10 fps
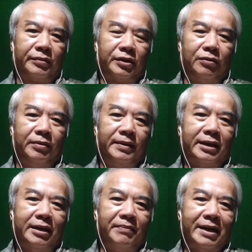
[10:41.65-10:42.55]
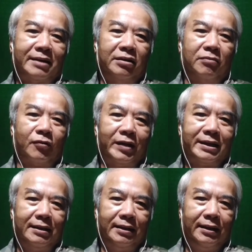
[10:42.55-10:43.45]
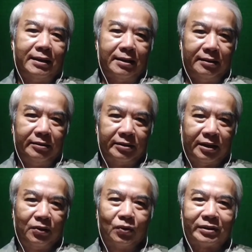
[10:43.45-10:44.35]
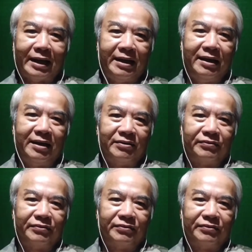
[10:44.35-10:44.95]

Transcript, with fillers: tôi mới tìm ra được một cái chân lý rằng cái thuốc tây á